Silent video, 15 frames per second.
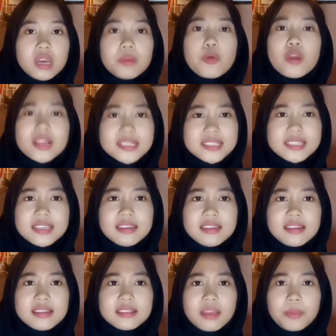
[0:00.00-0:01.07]
boleh sih
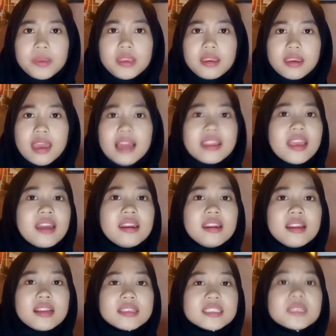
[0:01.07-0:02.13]
tapi kalian
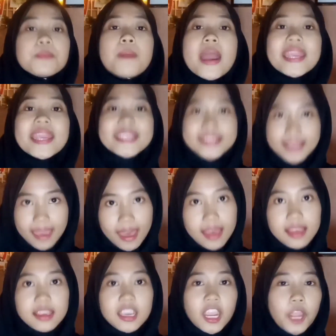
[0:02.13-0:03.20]
sebaiknya
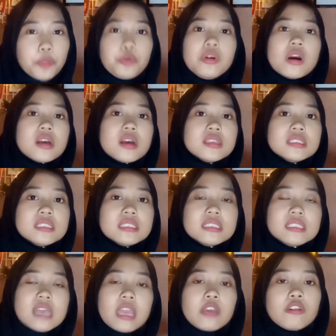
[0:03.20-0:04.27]
itu nggak
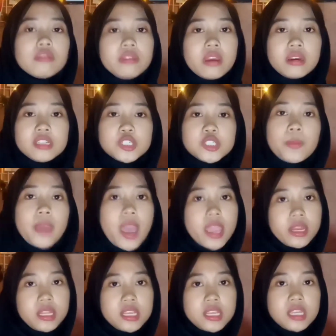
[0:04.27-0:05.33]
nggak ikut yang di Shopee
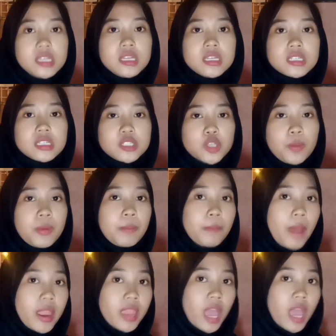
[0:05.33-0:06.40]
ID Shopee
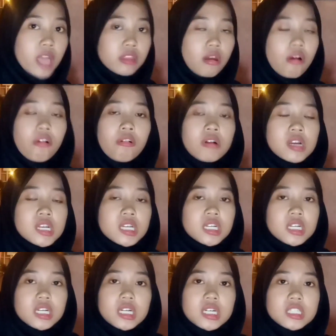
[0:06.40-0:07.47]
Pay atau
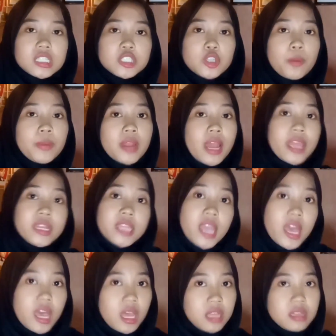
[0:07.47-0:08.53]
uh, Shopee
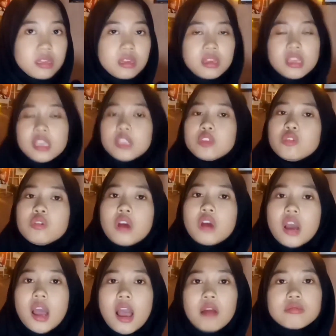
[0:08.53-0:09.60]
lainnya itu
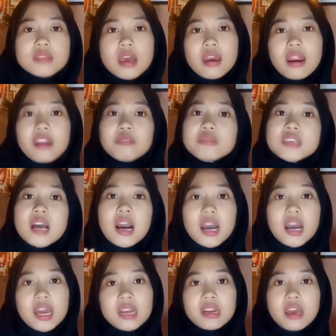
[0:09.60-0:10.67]
aku saran itu
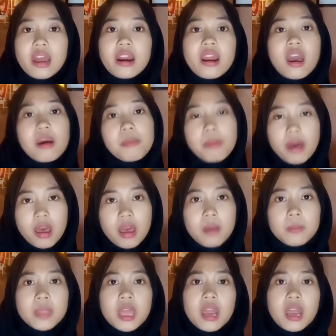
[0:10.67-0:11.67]
jangan karena apa